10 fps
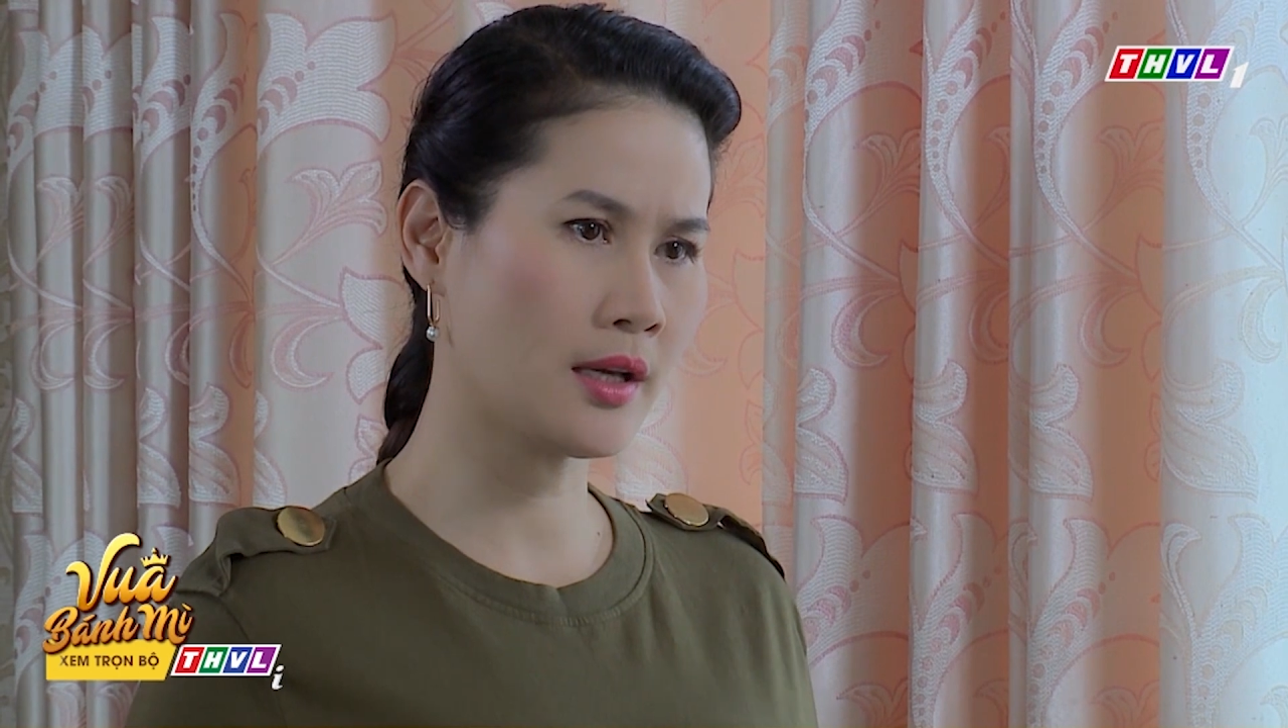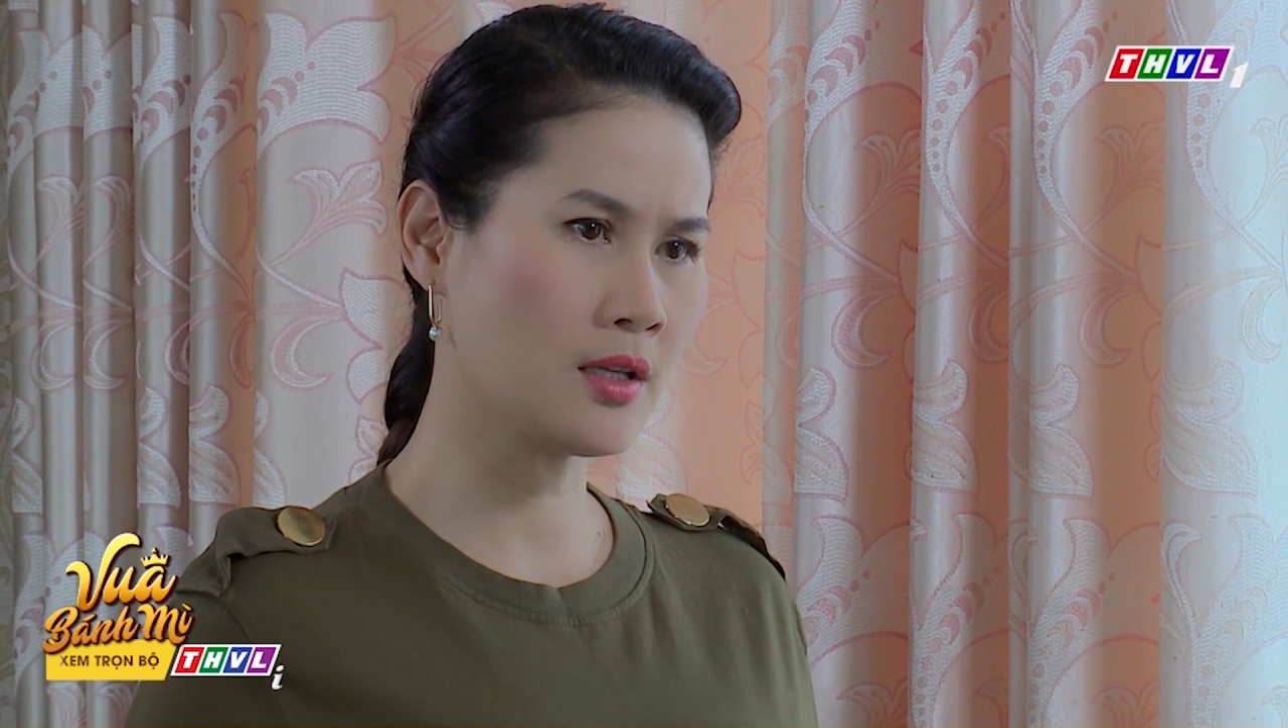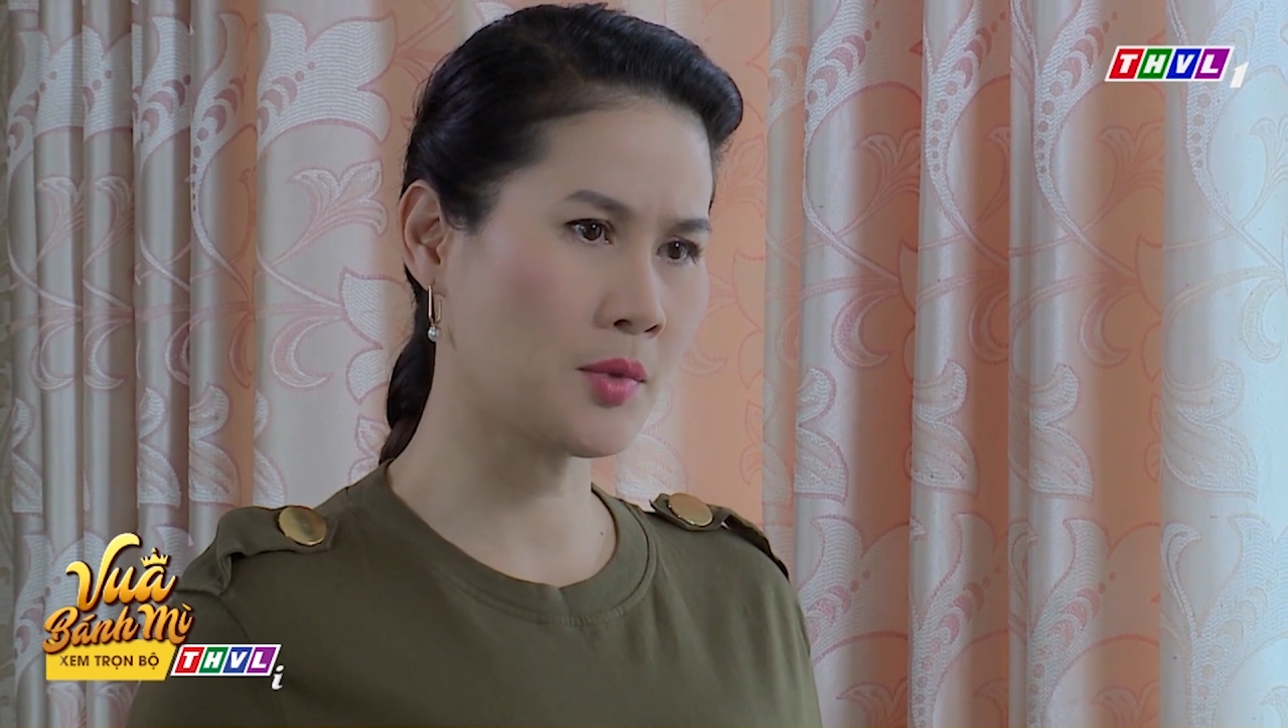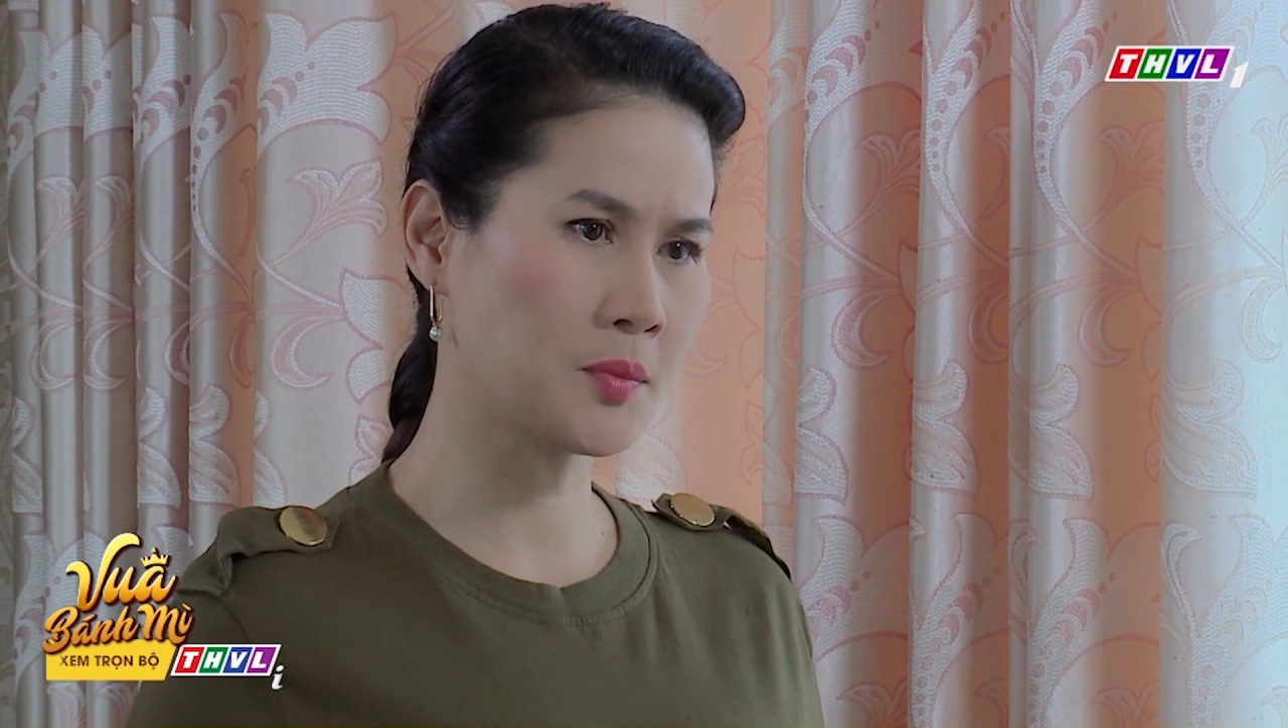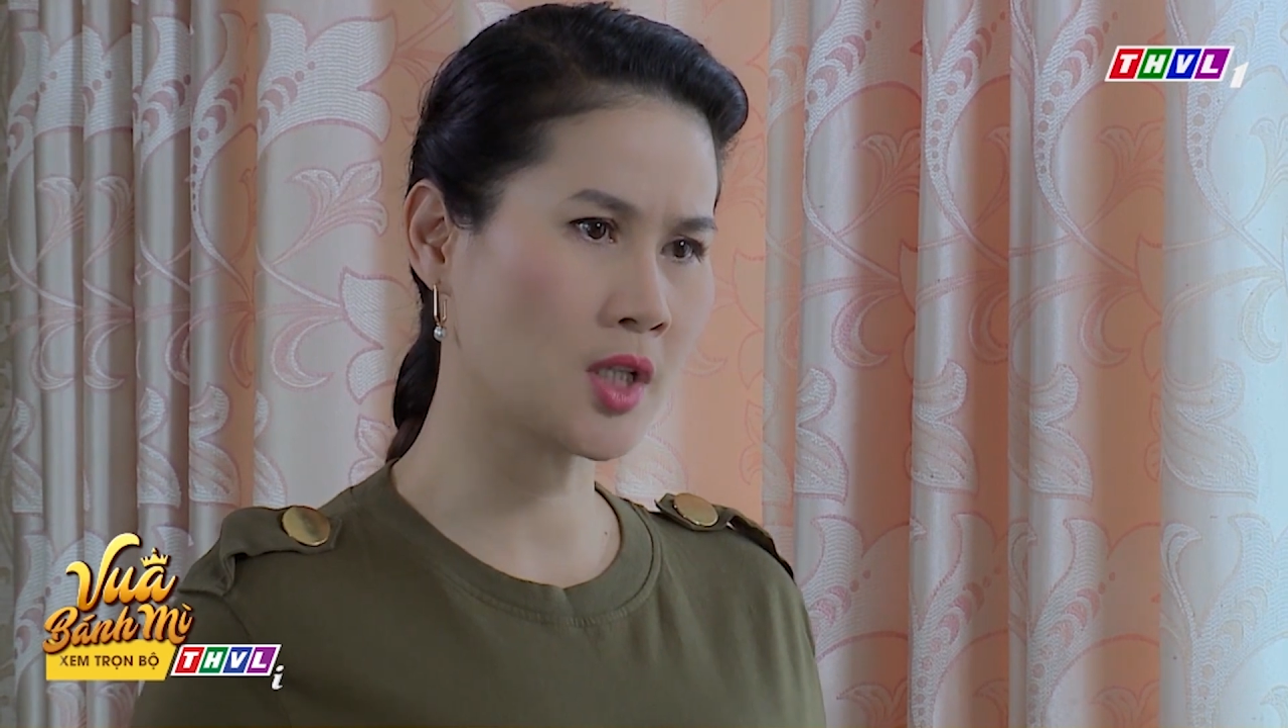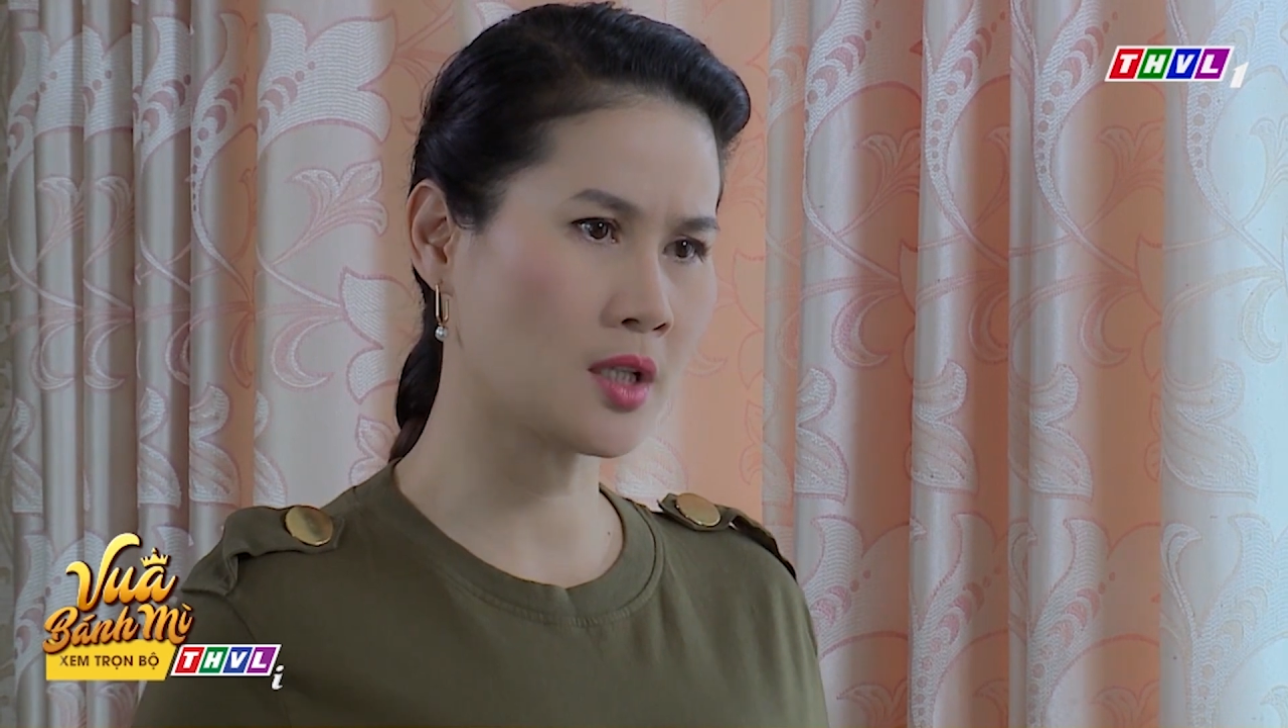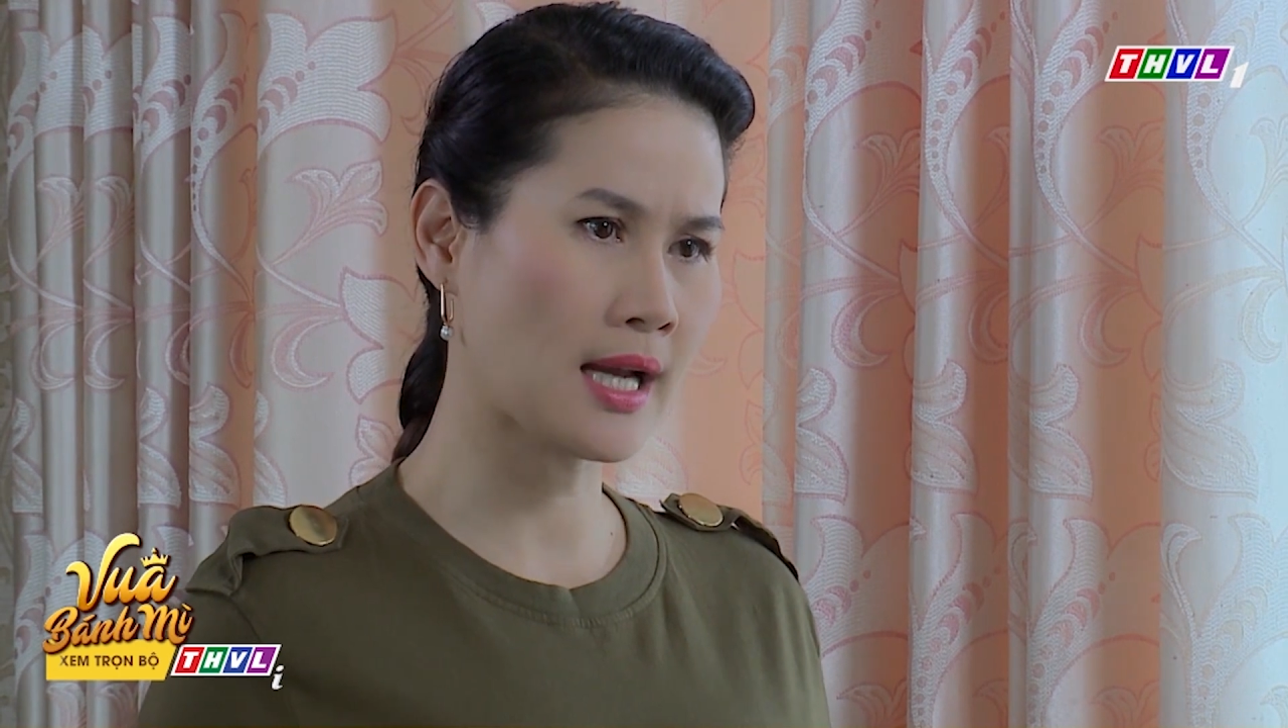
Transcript: kế cho một đứa